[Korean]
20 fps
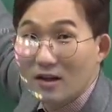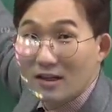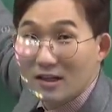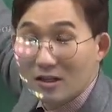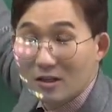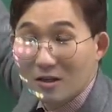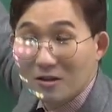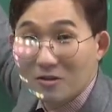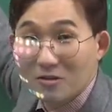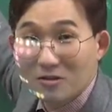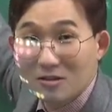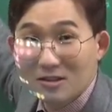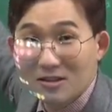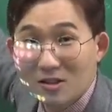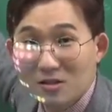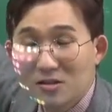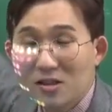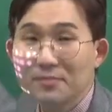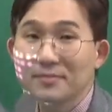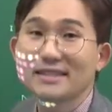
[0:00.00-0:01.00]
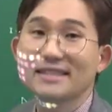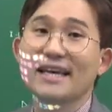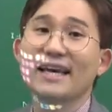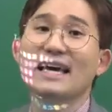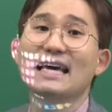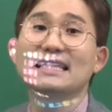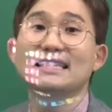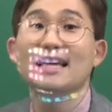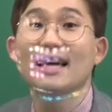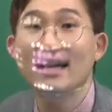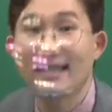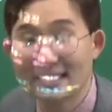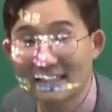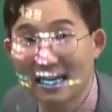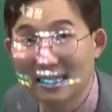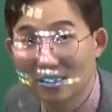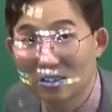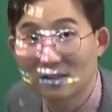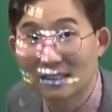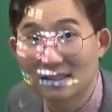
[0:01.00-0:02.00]
그런 것들을 선생님이 세세하게
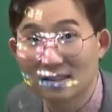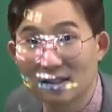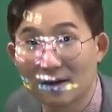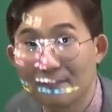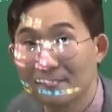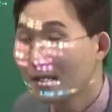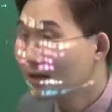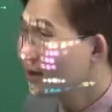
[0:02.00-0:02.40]
다 써놨어.